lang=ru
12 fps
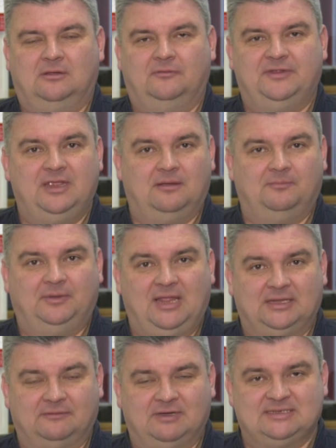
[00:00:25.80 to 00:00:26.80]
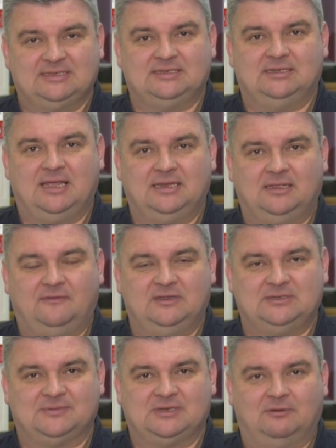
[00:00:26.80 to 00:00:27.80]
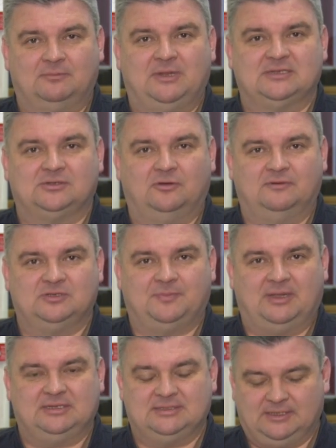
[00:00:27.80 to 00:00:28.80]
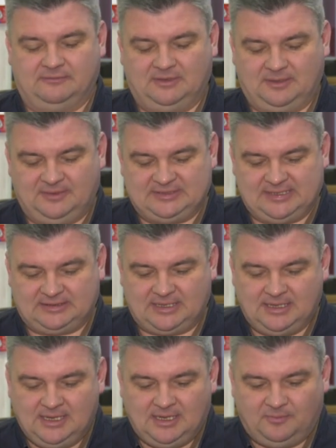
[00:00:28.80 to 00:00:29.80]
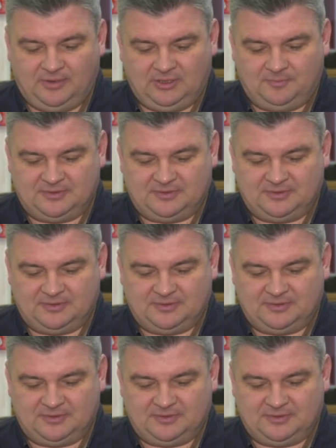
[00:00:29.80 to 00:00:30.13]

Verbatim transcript: внеплановое заседание Витебского областного исполнительного комитета было